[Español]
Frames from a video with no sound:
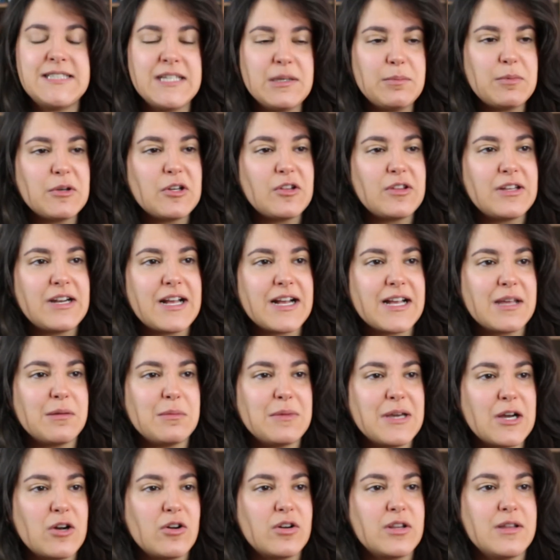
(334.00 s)
Sí, pero de las que
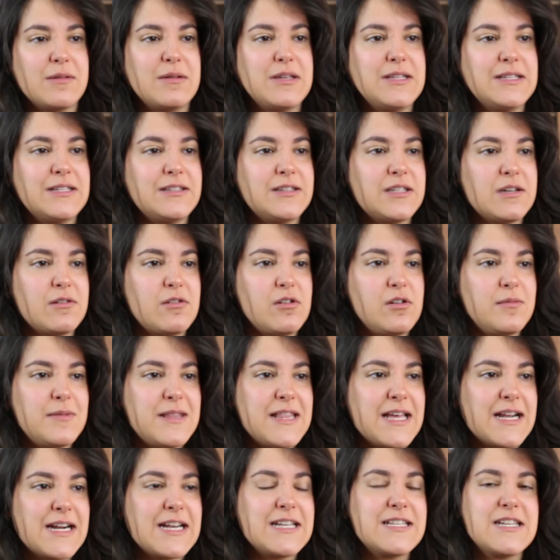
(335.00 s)
me acordaba intentaba
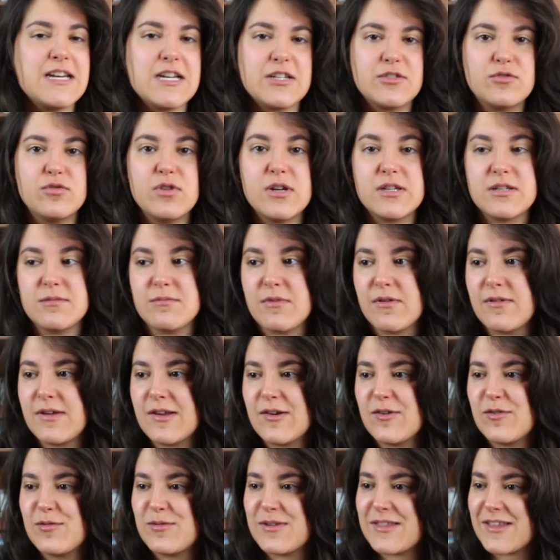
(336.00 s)
olvidarlas y las chulas se me
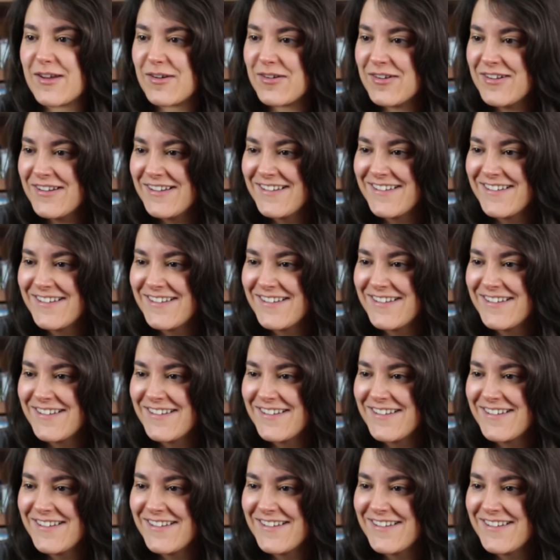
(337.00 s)
habían olvidado.